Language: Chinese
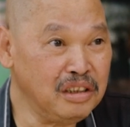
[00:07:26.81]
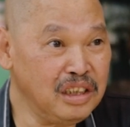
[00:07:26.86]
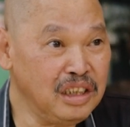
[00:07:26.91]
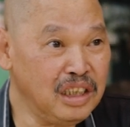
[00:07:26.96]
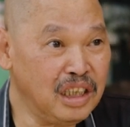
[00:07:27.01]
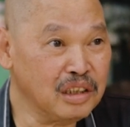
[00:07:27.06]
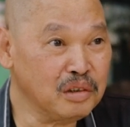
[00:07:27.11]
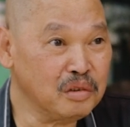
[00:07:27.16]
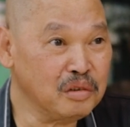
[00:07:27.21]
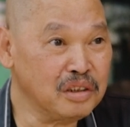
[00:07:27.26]
一
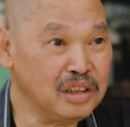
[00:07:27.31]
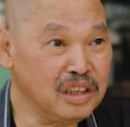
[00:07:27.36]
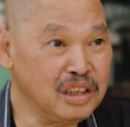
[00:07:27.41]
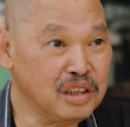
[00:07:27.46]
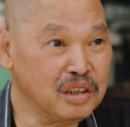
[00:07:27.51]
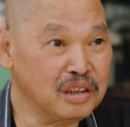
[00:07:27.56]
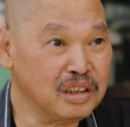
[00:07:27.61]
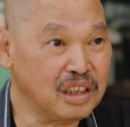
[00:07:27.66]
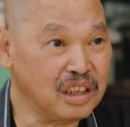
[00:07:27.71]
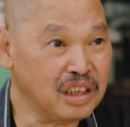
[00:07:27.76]
样东西
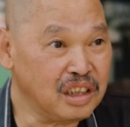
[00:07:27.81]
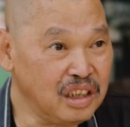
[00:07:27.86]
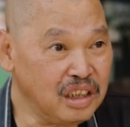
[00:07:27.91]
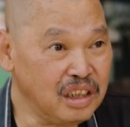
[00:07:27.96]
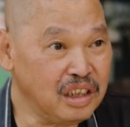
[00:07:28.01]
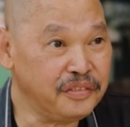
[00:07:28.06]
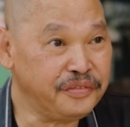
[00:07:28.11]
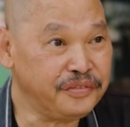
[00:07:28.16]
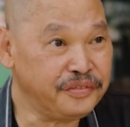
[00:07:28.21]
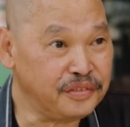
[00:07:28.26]
就是吃
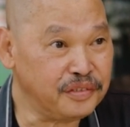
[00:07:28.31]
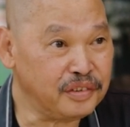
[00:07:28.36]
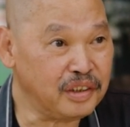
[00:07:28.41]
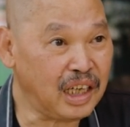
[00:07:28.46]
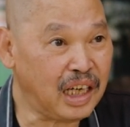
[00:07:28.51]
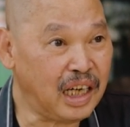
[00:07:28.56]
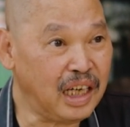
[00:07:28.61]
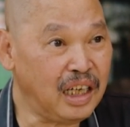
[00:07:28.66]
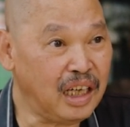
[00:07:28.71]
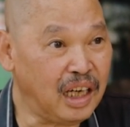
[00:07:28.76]
苦
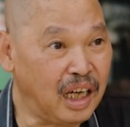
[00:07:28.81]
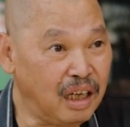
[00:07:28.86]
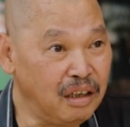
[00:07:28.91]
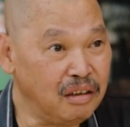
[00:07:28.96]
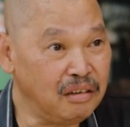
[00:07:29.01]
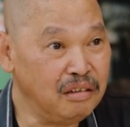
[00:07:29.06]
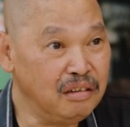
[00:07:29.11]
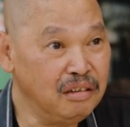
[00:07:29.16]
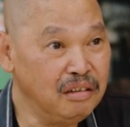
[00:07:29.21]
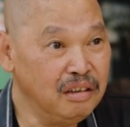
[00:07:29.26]
耐劳，